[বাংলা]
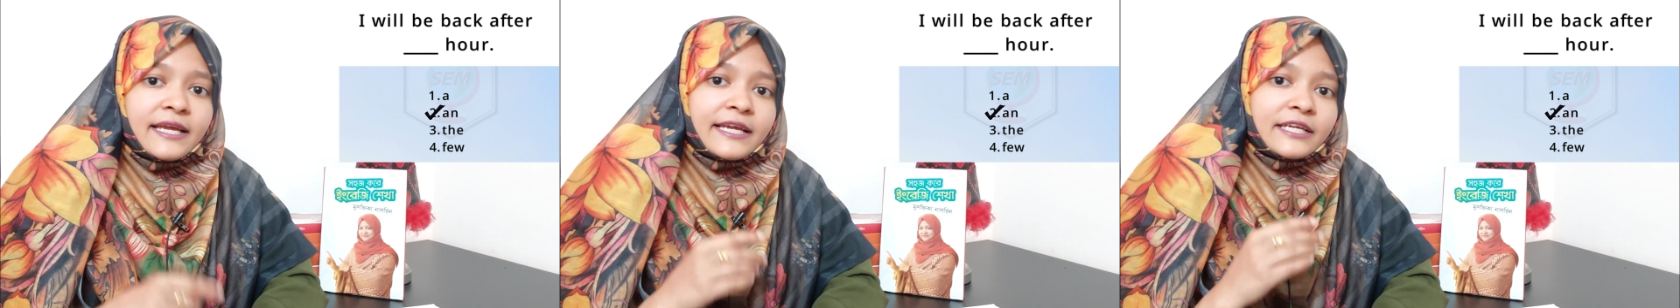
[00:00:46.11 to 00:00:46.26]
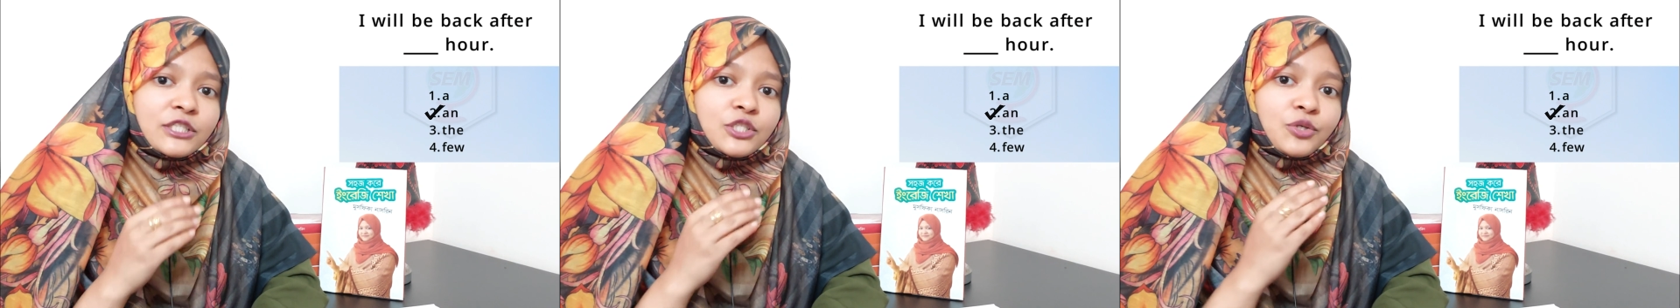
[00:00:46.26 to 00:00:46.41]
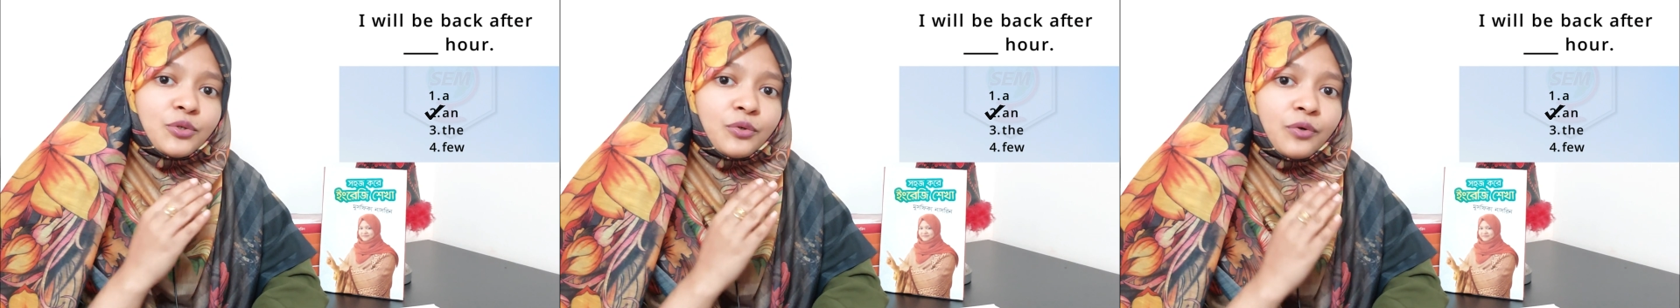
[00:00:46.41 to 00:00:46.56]

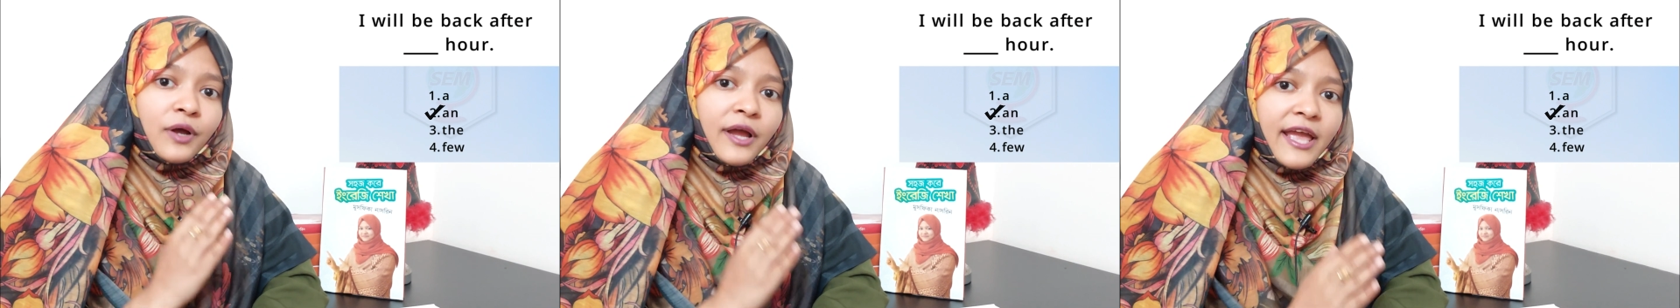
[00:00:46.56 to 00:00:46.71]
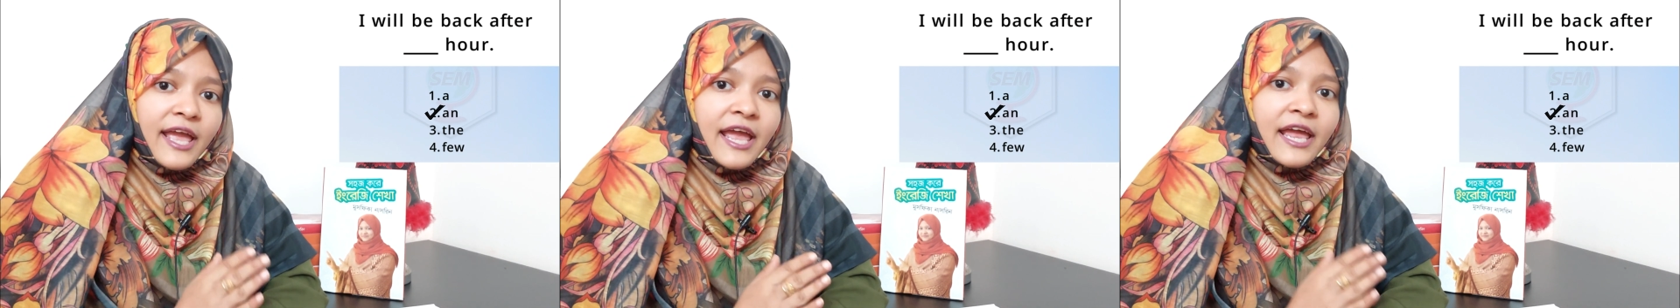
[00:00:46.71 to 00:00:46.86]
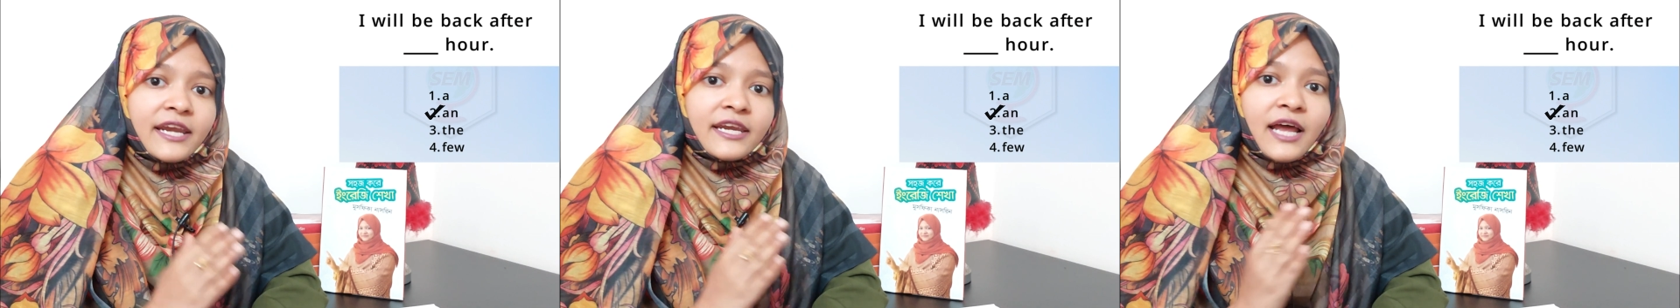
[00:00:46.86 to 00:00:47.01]
এই জন্য
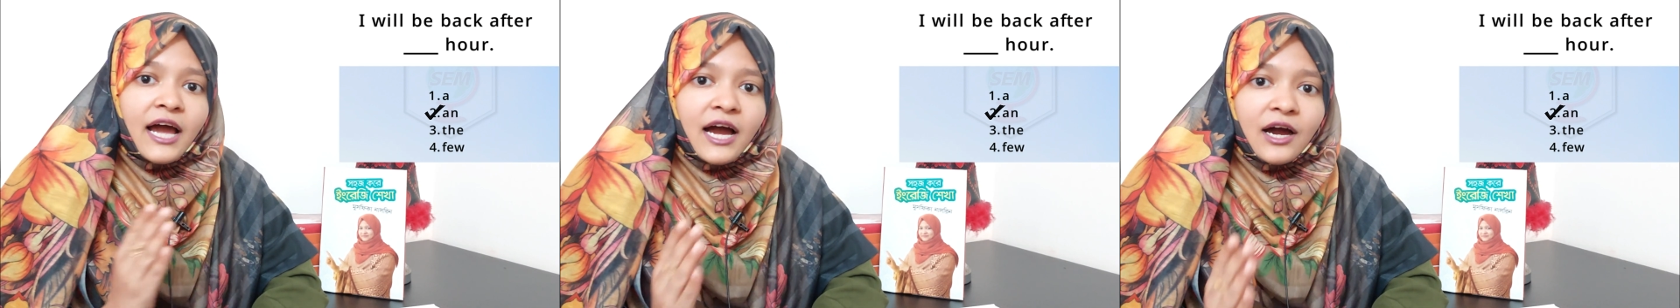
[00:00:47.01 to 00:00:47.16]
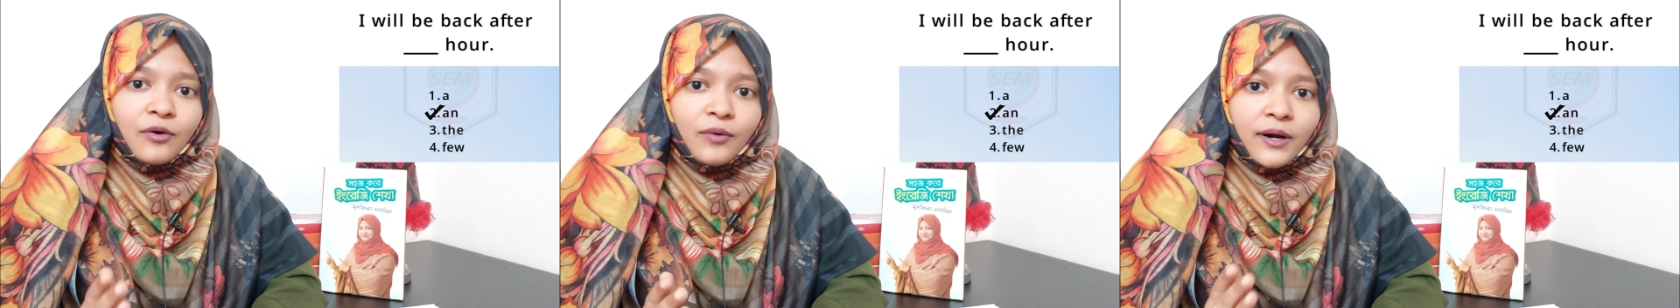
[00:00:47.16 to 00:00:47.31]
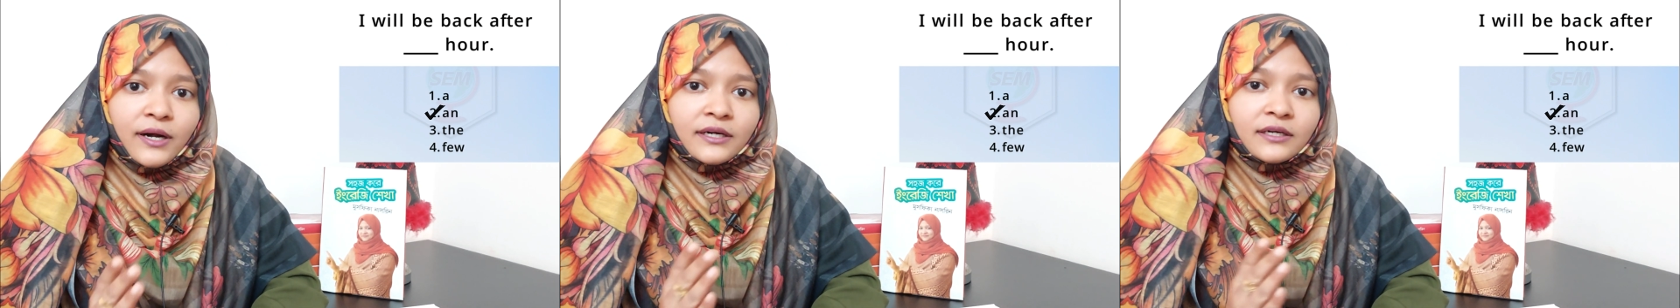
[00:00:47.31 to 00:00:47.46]
অ্যান
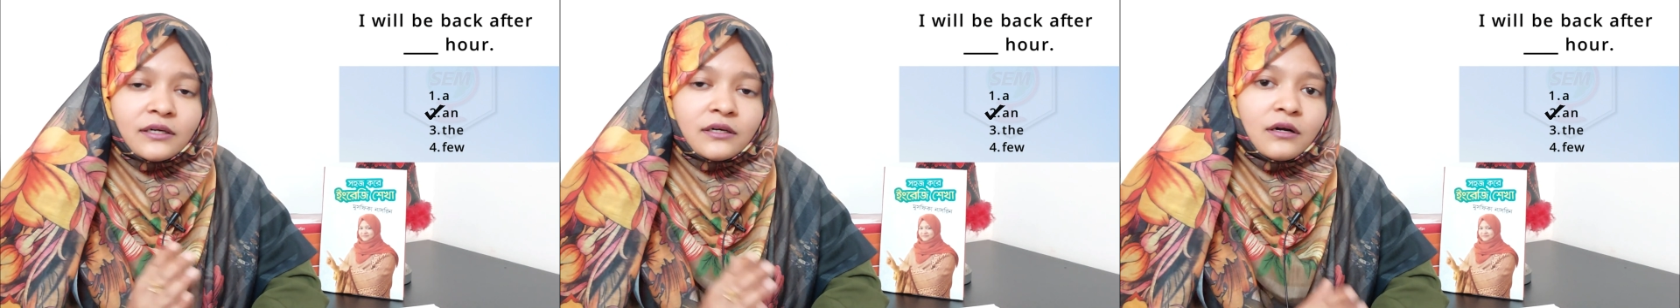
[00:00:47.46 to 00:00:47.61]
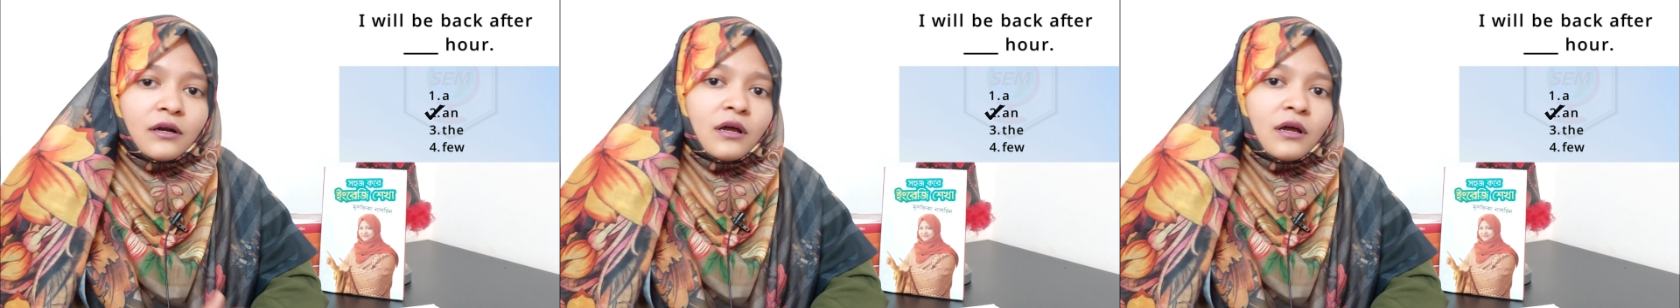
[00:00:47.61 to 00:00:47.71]
আওয়ার